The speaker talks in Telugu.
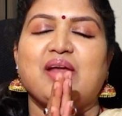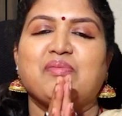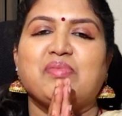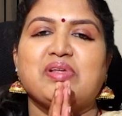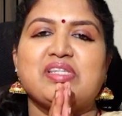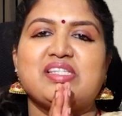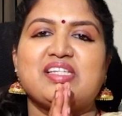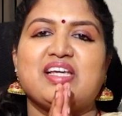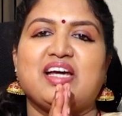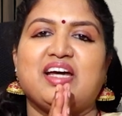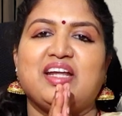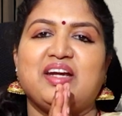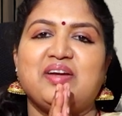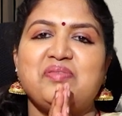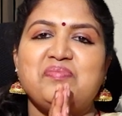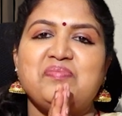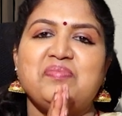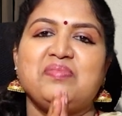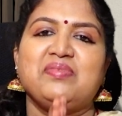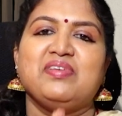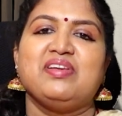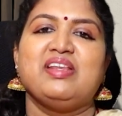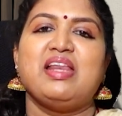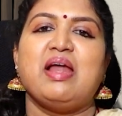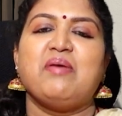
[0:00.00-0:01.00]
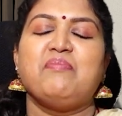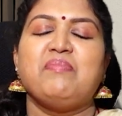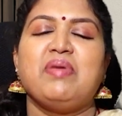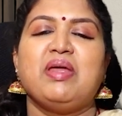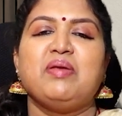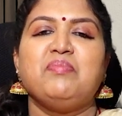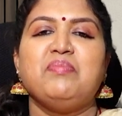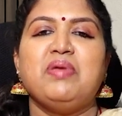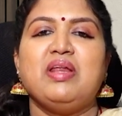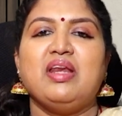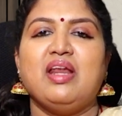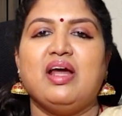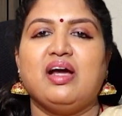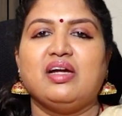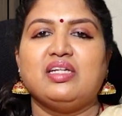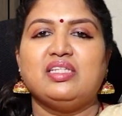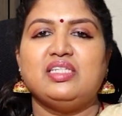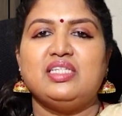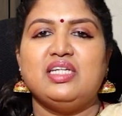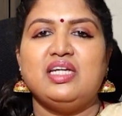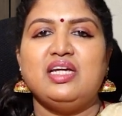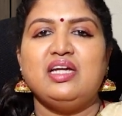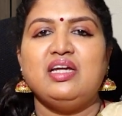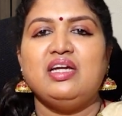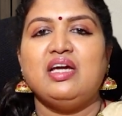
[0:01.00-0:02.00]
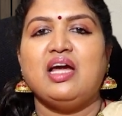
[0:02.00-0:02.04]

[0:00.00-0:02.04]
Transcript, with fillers: నమస్కారం నా పేరు మీనాక్షి